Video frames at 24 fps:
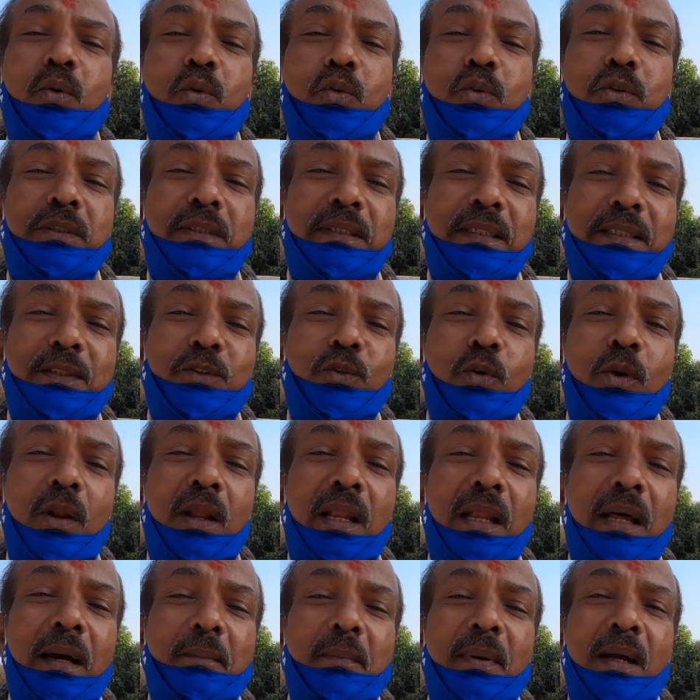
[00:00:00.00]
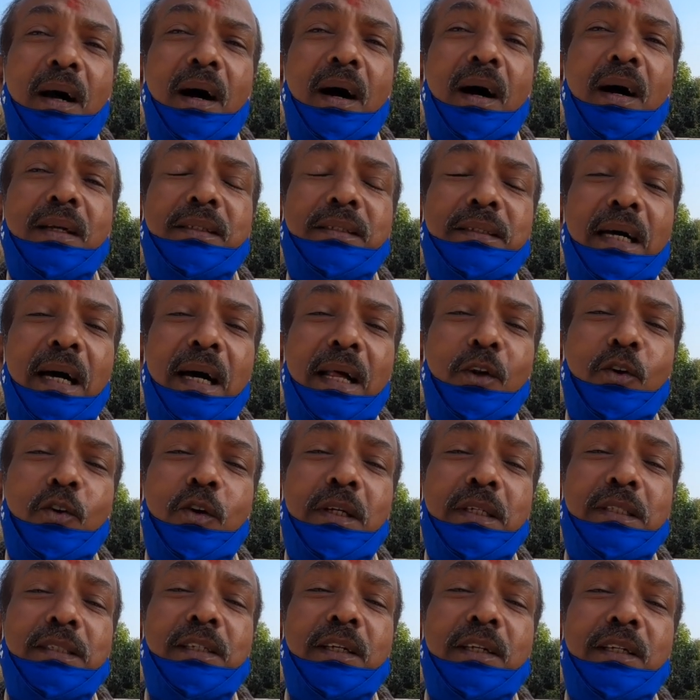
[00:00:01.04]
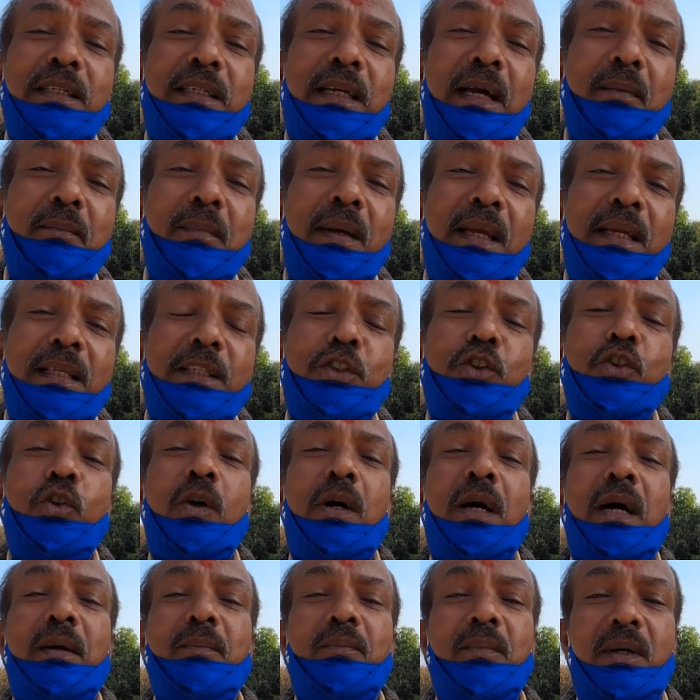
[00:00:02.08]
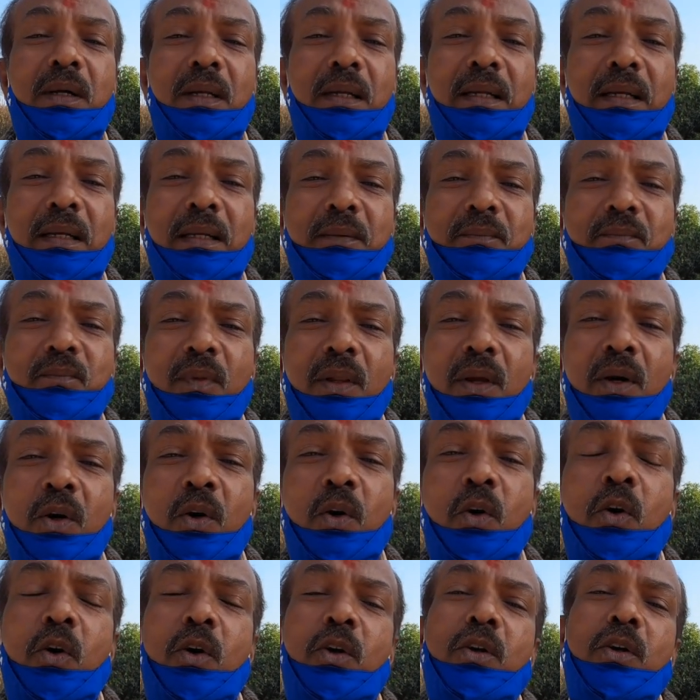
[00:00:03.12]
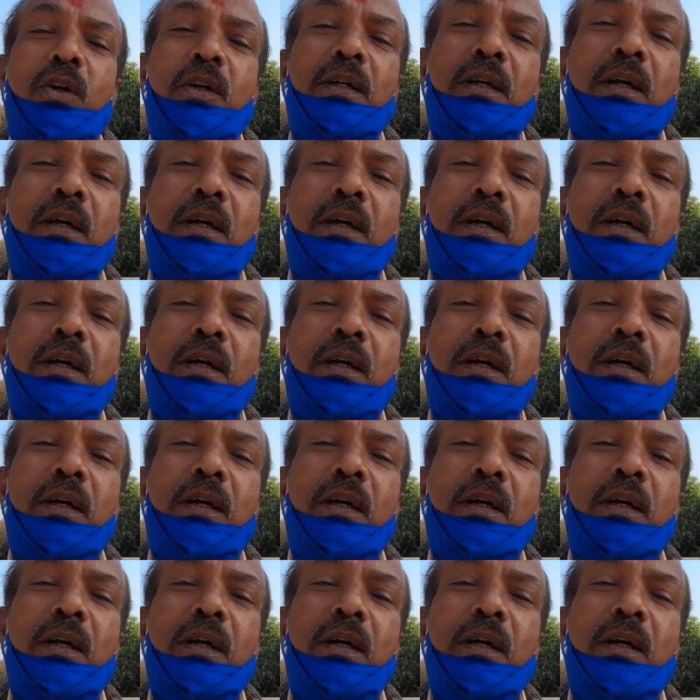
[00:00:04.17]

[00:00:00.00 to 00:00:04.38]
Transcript: उसकी तुलना में हजारों की संख्या में एनजीओ काम कर रहे हैं और